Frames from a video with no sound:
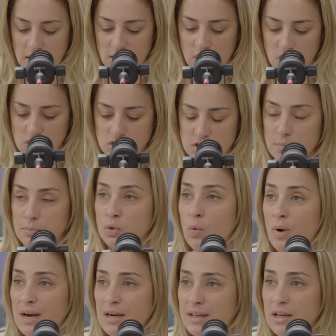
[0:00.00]
el
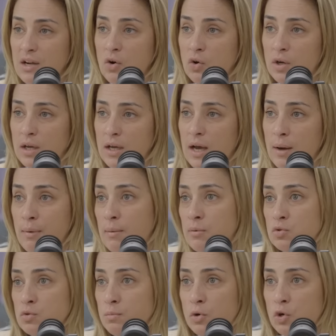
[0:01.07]
conceptual, que es lo que
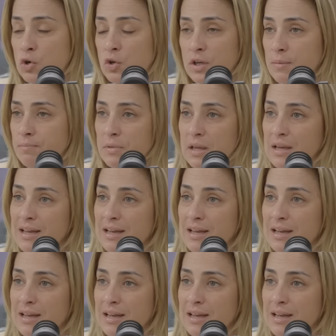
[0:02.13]
hablamos un poco de